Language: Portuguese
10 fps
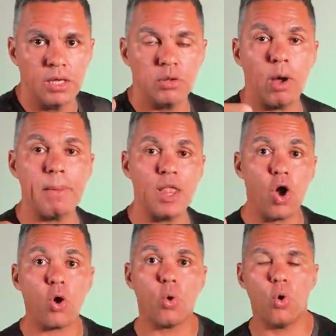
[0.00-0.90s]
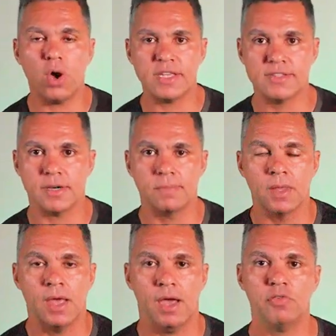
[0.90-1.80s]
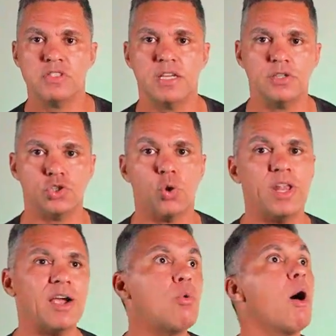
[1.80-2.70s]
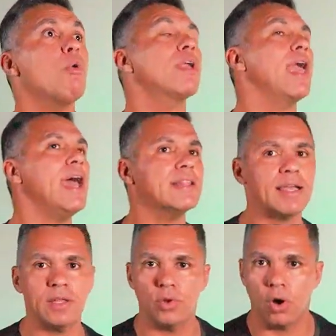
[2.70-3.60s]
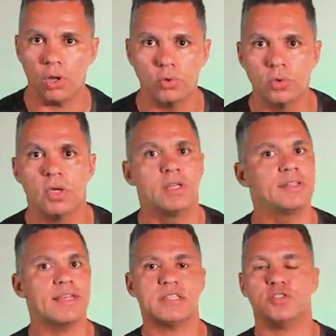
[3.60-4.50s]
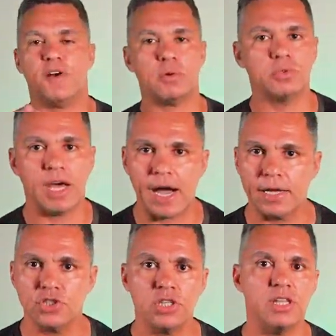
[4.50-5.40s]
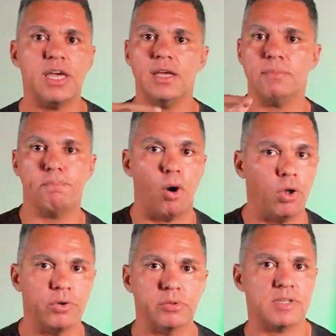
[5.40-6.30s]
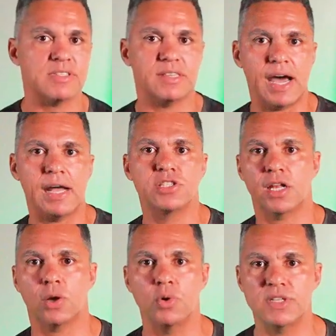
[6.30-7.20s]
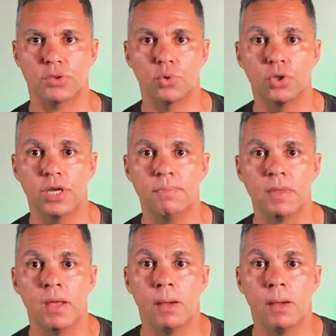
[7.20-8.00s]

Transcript: Então a melhor coisa é você escolher qualquer tecnólogo dessas faculdades que tem aí polo na tua cidade, aquela coisa toda,